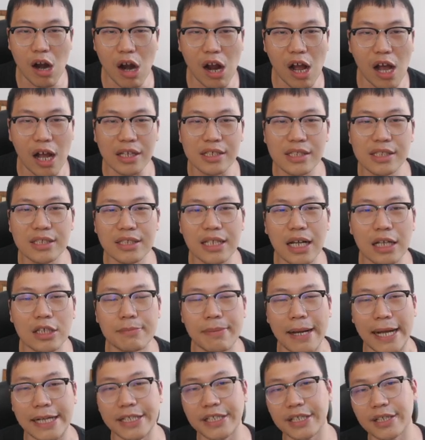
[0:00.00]
啊一下
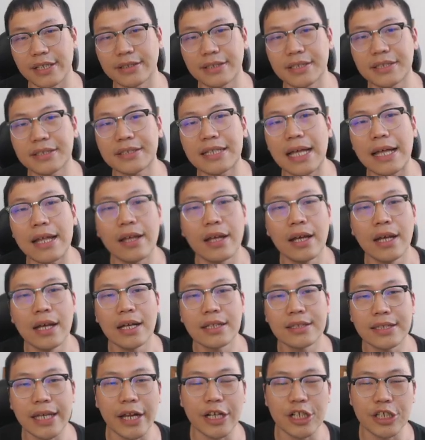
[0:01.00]
就把这个 C 三
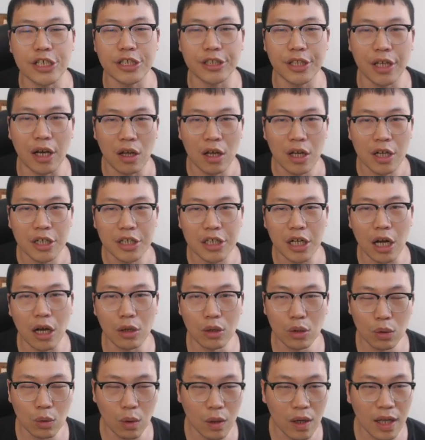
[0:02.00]
再给吃掉，然
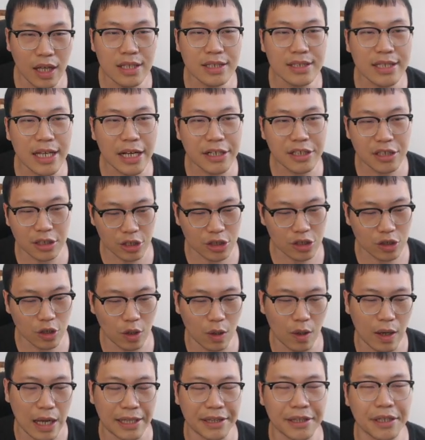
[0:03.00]
后罗恩在这的时
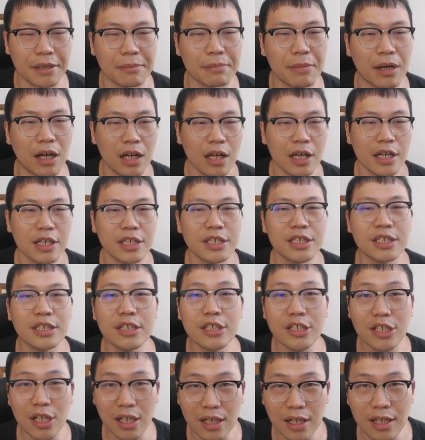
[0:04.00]
候啊，那么
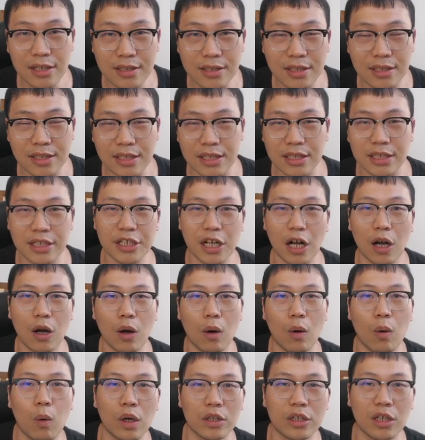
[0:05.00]
牺牲了自己，然
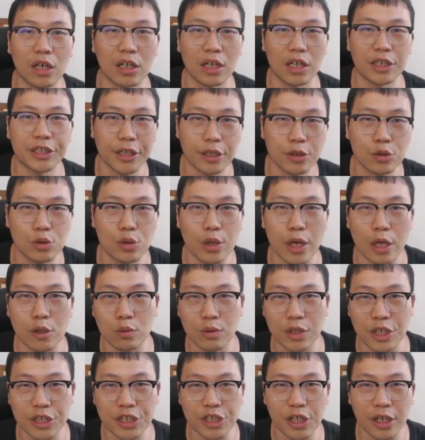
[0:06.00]
后获得了这个全
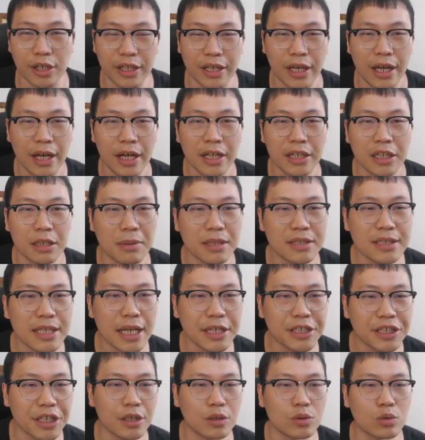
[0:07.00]
局的胜利。那么
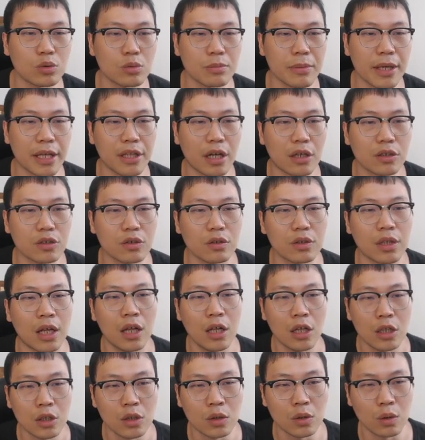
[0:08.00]
在这个局面当中呢，
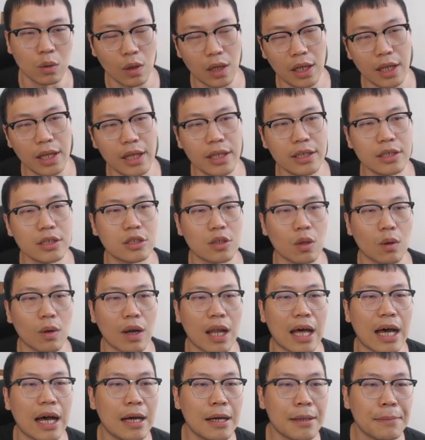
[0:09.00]
罗恩走
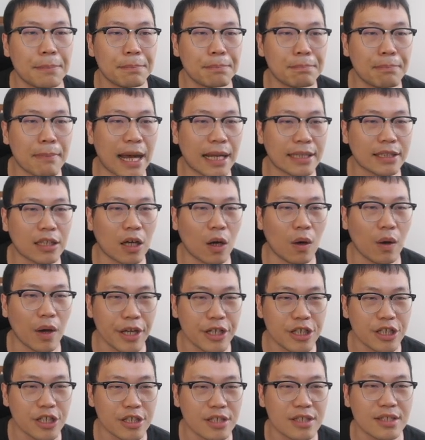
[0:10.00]
了马到
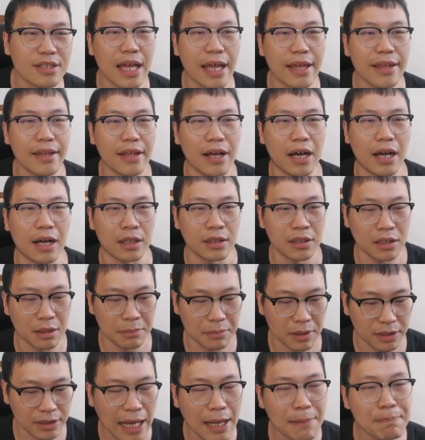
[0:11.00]
H 三啊，那
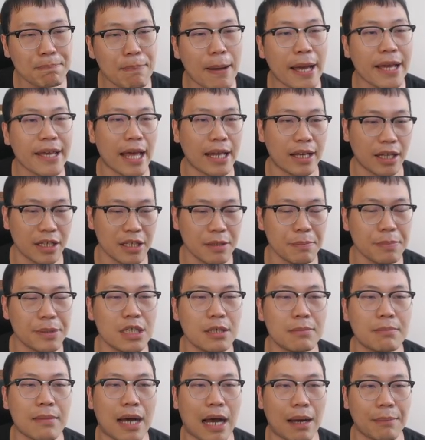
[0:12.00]
么他扮演了一
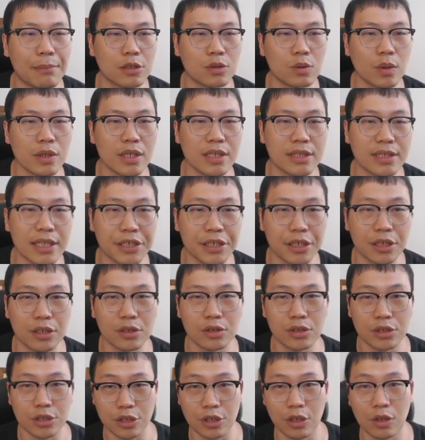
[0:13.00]
匹马嘛，所以在这
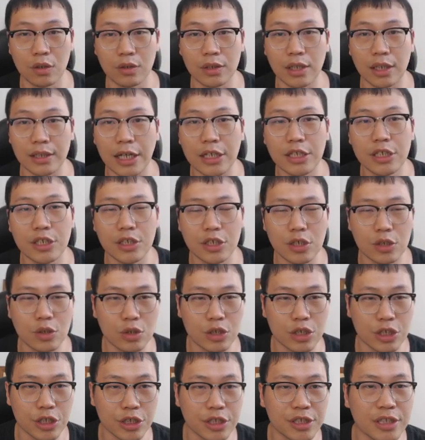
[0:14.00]
个时候呢，他。
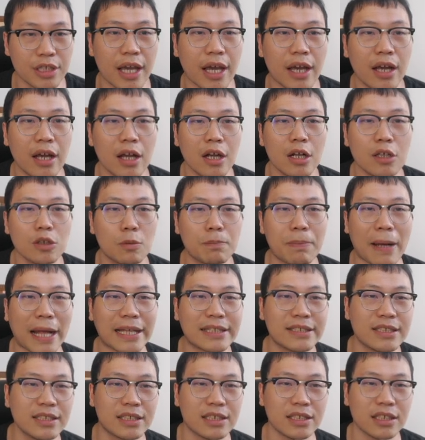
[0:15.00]
直接就把
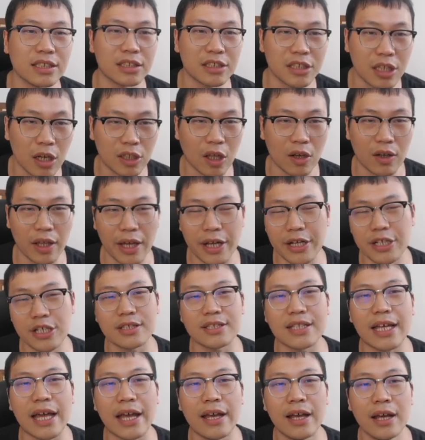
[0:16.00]
自己跳到了
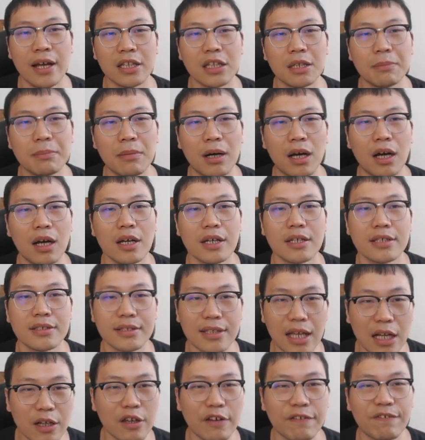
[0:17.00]
h3，那么
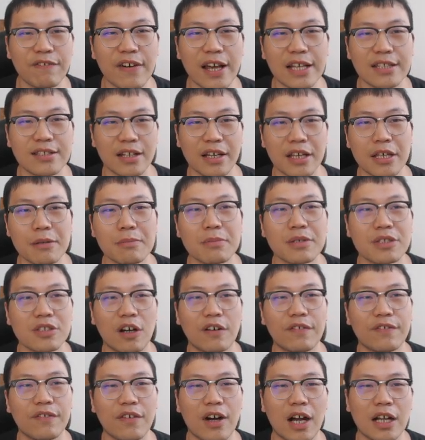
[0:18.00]
s a c r i f i c e 了
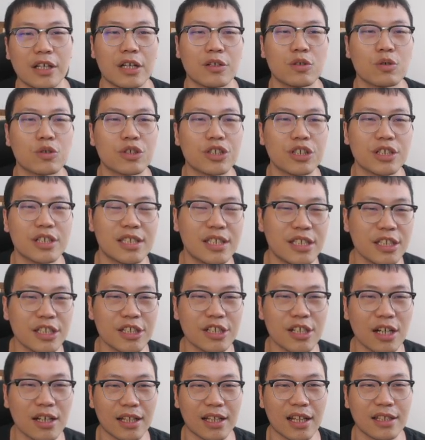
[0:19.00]
himself 啊，也就是牺
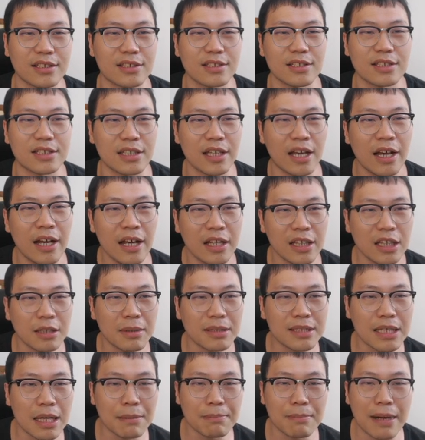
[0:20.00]
牲了他自己。那
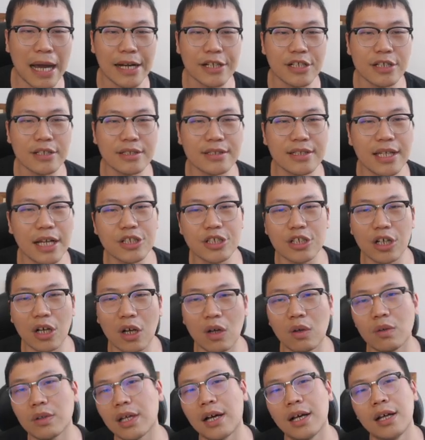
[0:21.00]
么在马 h3 之
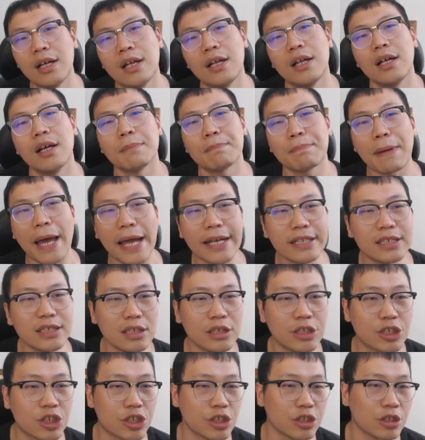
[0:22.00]
后呢，白
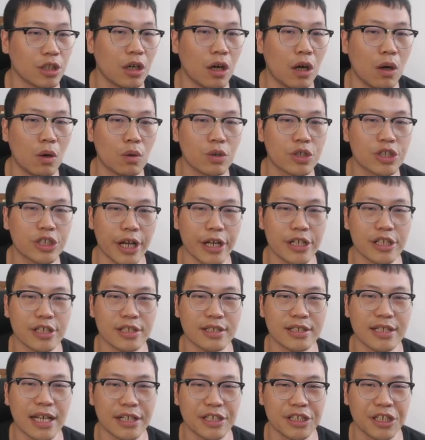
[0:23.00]
棋只能后吃
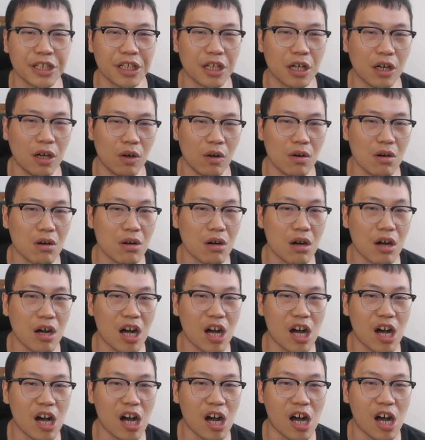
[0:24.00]
h3 这个后，
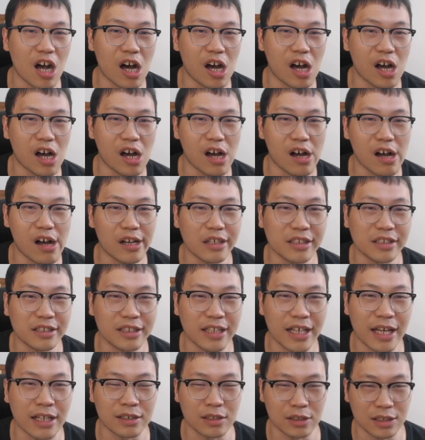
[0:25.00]
啊，一
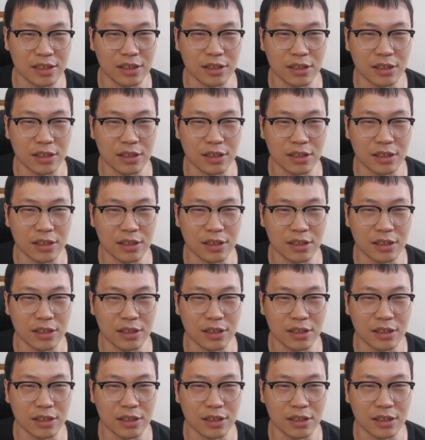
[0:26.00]
点